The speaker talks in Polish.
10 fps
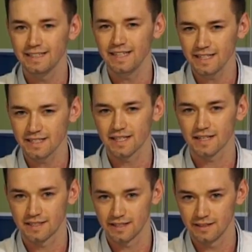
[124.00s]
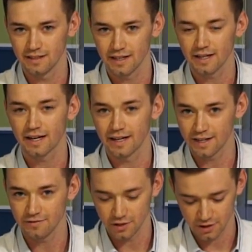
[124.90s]
nie jest tak sterylna jak
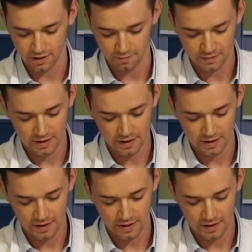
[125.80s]
rękawiczki.